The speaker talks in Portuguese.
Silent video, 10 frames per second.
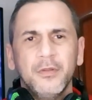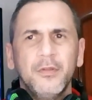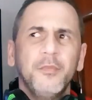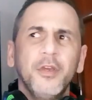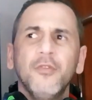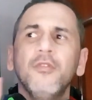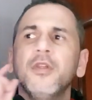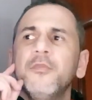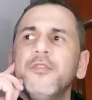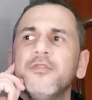Se bem que eu não
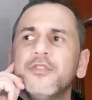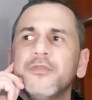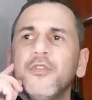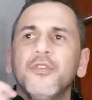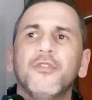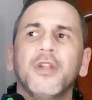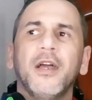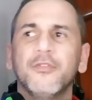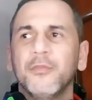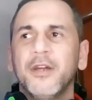lembro se os Forza
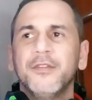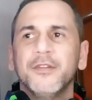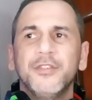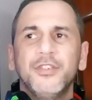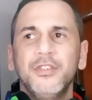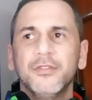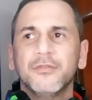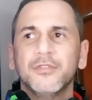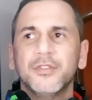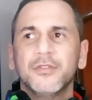Horizon mais
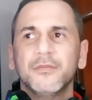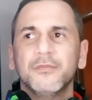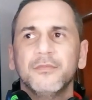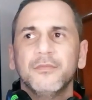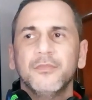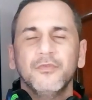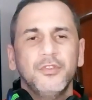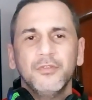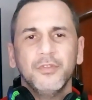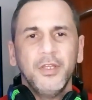antigos, não
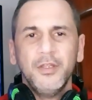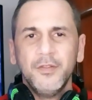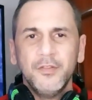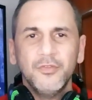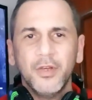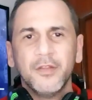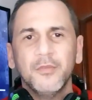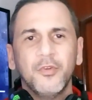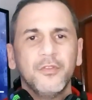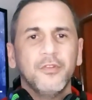digo nem esses do
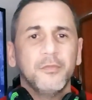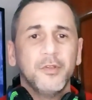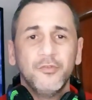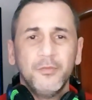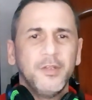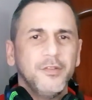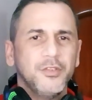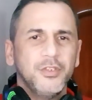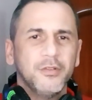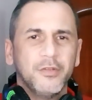Xbox One, mas os mais
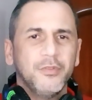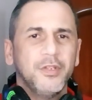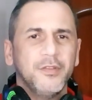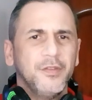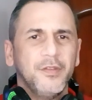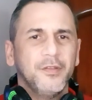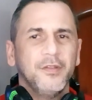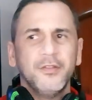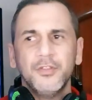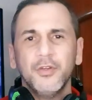antigos lá, o
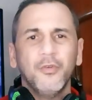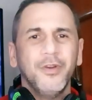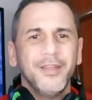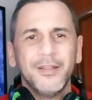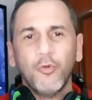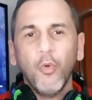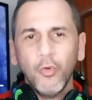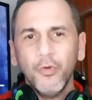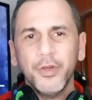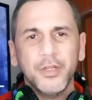360, chegou a
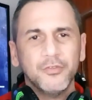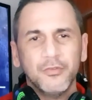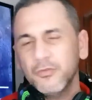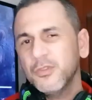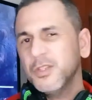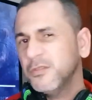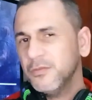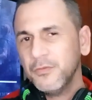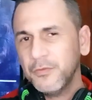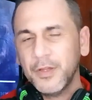concorrer a jogo do ano,
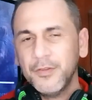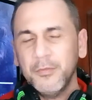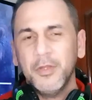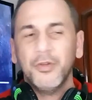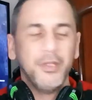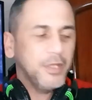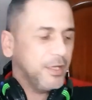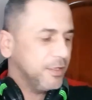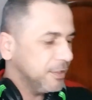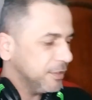não faço a menor
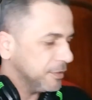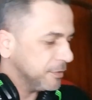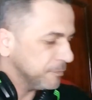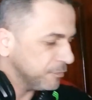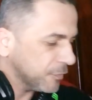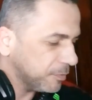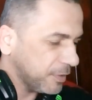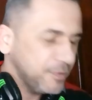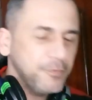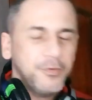ideia.
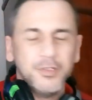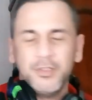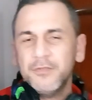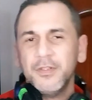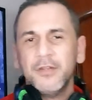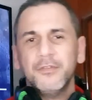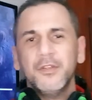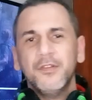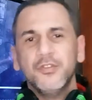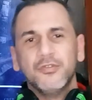Mas enfim, a gente vai estar tá
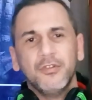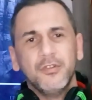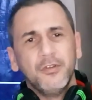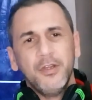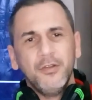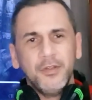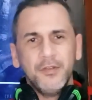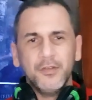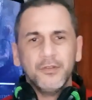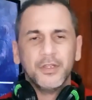vendo esse histórico aí, eu
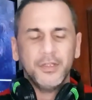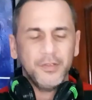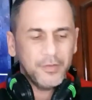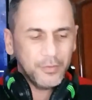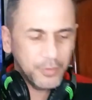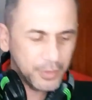decido aqui se eu